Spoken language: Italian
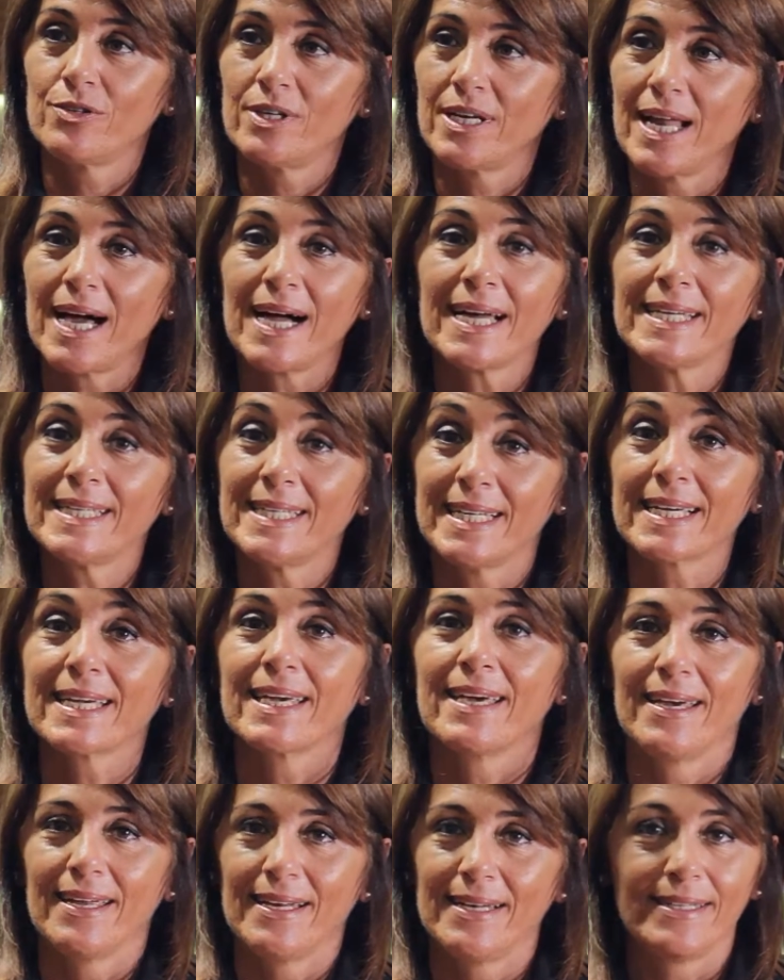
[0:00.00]
online
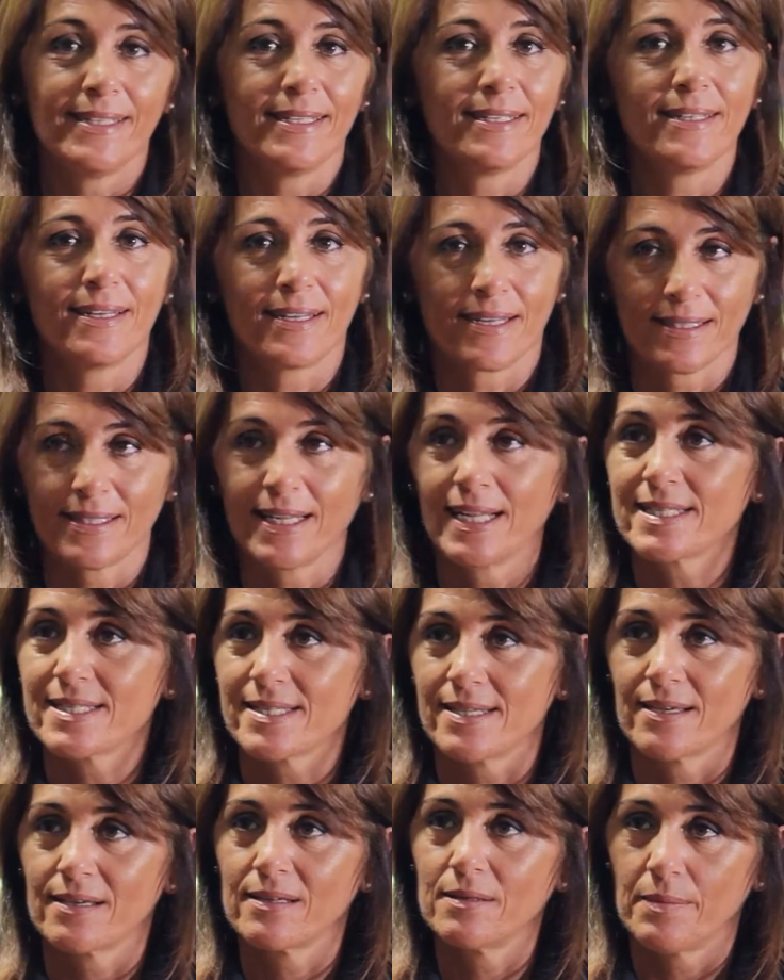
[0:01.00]
che è leader nel
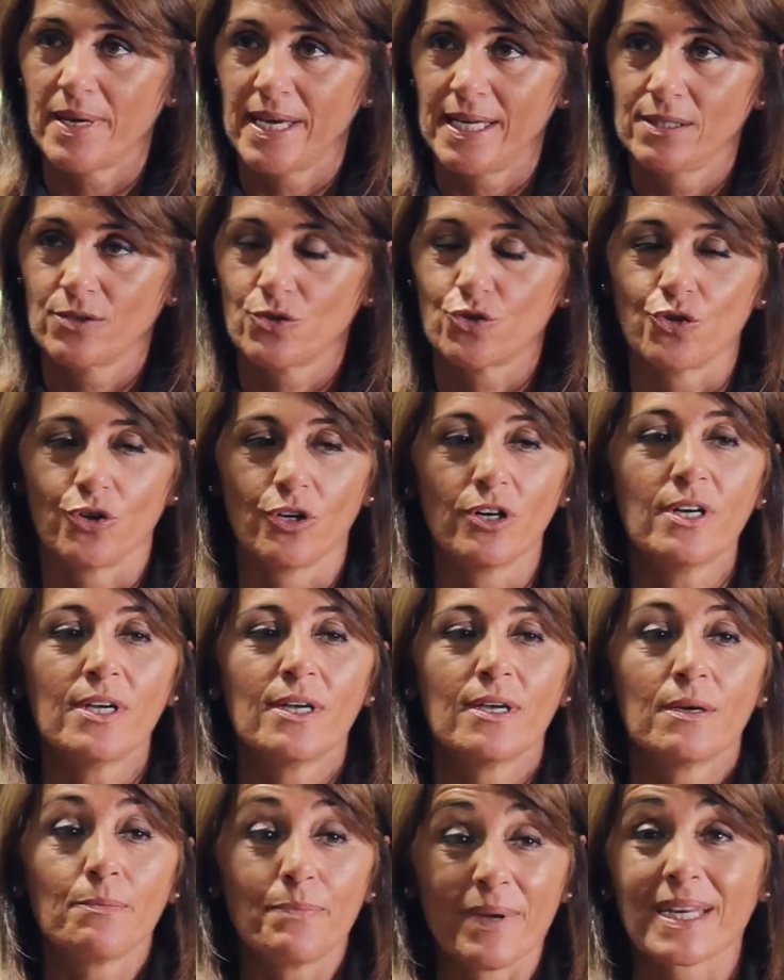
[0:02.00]

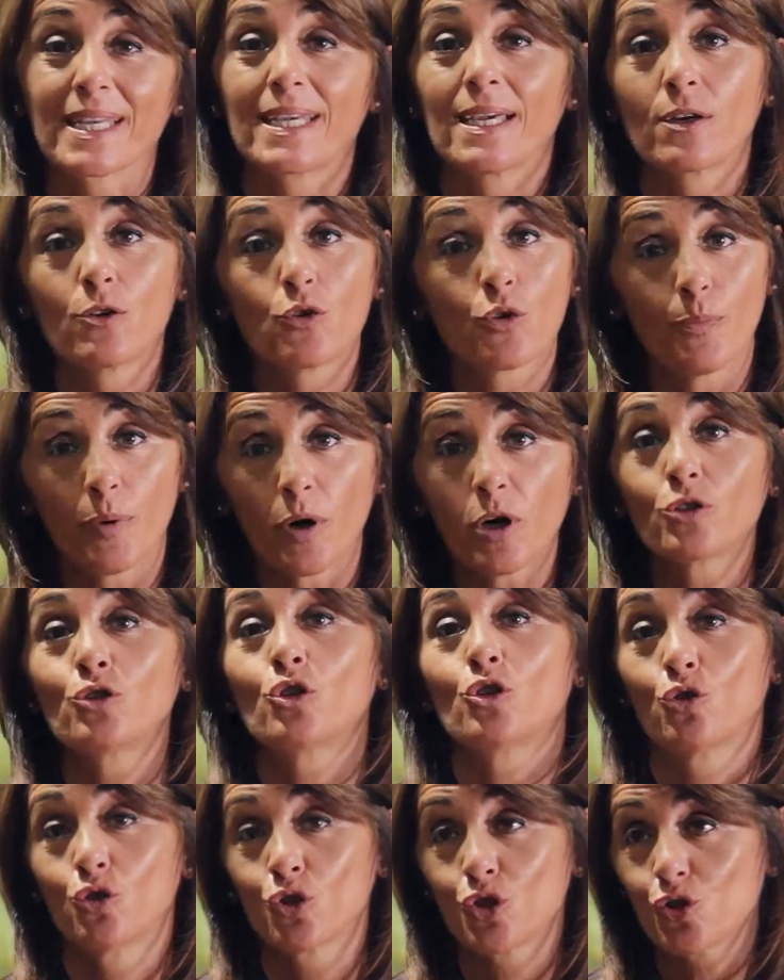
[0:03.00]
segmento perché Groupon
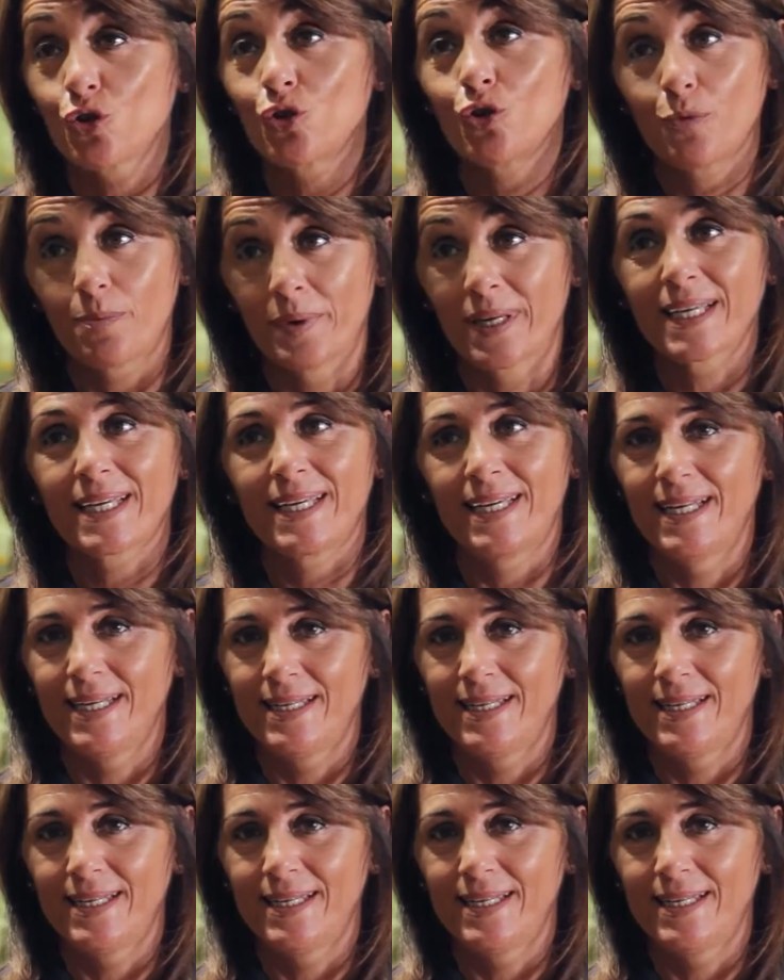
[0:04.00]
non solo perché è